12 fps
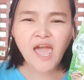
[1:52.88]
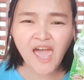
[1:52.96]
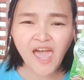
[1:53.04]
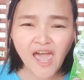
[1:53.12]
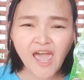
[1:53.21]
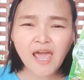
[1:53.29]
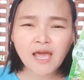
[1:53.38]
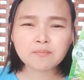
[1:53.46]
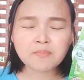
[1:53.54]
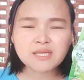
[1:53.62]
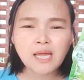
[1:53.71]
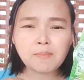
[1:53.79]
แห้ง
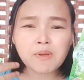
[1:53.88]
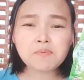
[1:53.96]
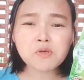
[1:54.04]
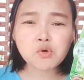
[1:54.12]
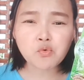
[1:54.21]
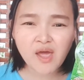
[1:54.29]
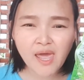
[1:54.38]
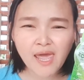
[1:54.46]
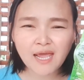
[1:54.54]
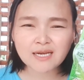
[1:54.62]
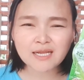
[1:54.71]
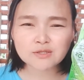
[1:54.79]
ไม่ทำให้ผิวแห้
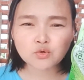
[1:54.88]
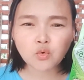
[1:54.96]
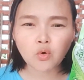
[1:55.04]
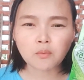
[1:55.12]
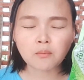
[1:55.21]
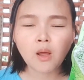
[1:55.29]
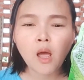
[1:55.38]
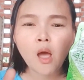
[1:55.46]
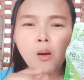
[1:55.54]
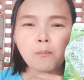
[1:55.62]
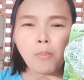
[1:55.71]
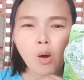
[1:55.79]
งนะทุกคน
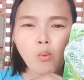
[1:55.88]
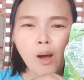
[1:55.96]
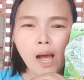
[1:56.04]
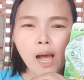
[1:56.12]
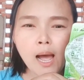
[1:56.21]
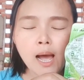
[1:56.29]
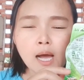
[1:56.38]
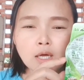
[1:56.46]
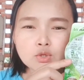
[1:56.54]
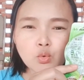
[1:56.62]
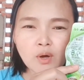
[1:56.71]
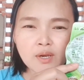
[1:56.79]
เพราะว่า
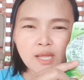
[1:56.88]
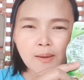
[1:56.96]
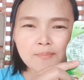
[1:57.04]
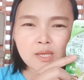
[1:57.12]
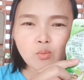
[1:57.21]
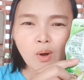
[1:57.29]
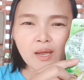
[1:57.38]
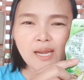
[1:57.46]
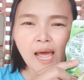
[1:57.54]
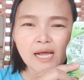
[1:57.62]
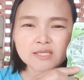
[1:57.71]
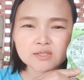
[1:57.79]
ตัวนี้มีว่าน
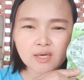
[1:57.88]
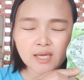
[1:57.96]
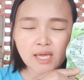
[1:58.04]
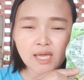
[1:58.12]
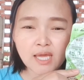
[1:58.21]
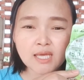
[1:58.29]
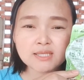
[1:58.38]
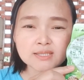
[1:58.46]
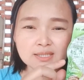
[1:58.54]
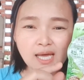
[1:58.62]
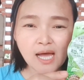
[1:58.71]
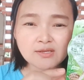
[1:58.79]
หางจระเข้ถึ
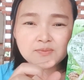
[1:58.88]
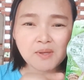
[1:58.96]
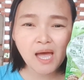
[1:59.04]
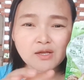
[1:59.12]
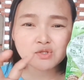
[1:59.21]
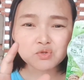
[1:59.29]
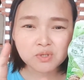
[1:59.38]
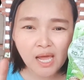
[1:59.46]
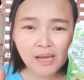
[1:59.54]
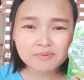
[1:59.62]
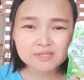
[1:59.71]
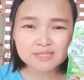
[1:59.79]
ง
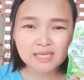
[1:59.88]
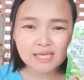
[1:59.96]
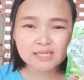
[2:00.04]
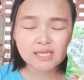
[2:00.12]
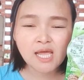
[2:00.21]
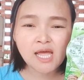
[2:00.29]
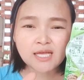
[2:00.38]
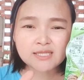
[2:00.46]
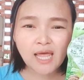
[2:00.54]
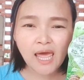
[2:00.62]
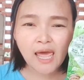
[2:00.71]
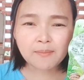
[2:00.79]

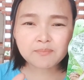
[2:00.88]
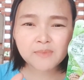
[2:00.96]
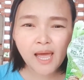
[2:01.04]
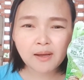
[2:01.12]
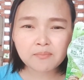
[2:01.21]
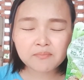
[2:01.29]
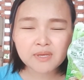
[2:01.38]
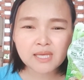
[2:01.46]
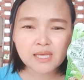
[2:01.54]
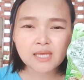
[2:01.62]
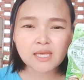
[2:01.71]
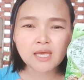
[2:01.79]
99.5%แถมยังมี